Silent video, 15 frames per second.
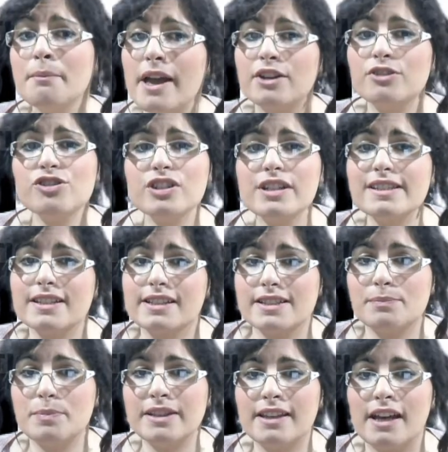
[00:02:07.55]
Beh, non ci
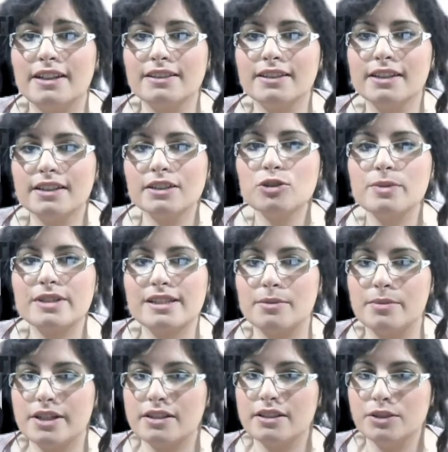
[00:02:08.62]
resta che aspettare il decreto per
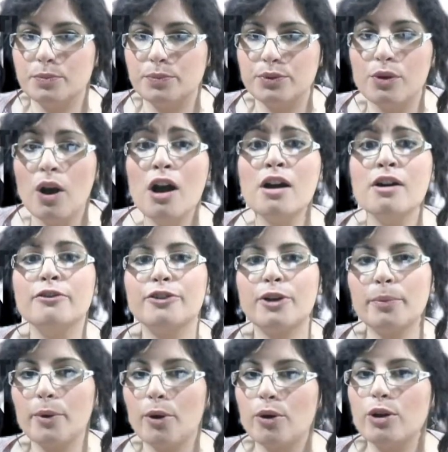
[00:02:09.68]
saperne di più.
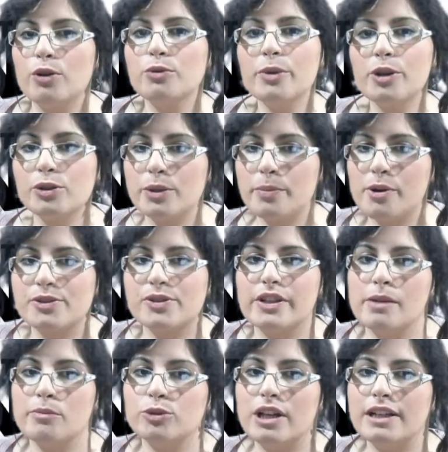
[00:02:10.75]
Fra poco il numero dei
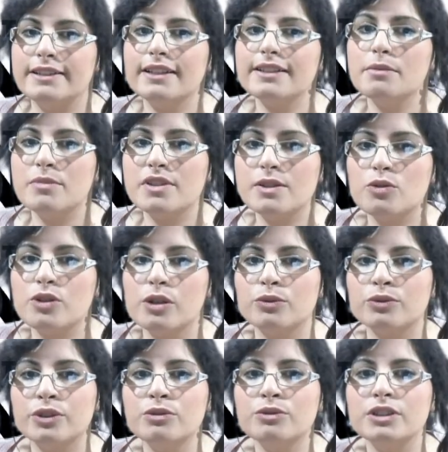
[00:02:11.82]
posti e le modalità di
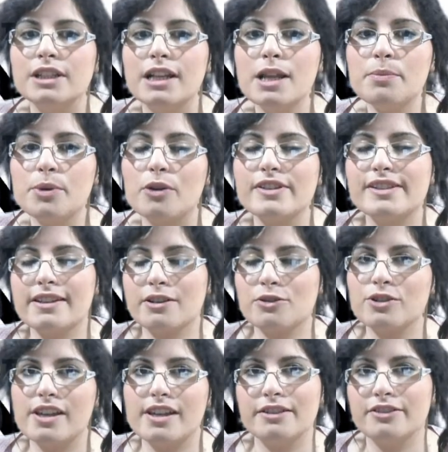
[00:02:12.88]
ammissione e i contenuti delle prove
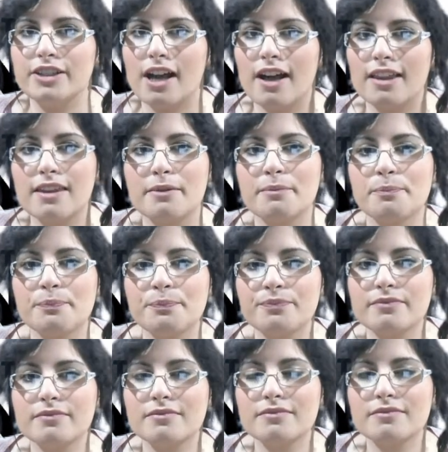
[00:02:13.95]
saranno
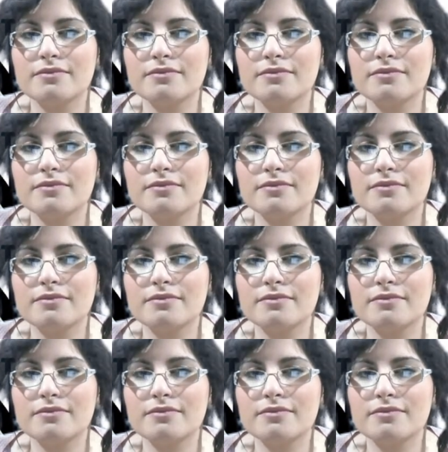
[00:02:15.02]
chiarificate.